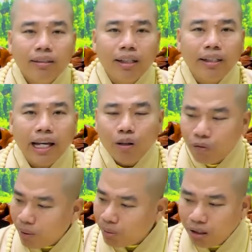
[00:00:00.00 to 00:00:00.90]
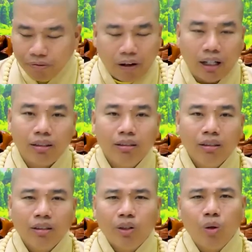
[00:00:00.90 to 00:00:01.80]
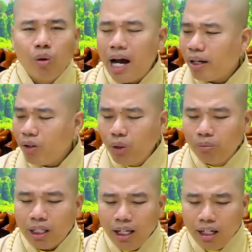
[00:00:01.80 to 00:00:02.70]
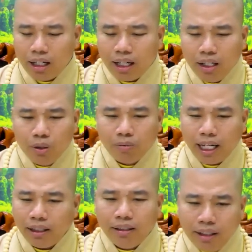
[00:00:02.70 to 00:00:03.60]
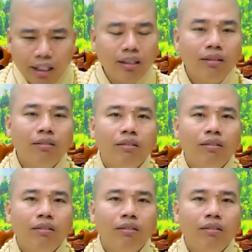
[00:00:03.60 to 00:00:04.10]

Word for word: Thì giáo pháp Đức Phật Dù ai có dùng thế lực hay dùng cách gì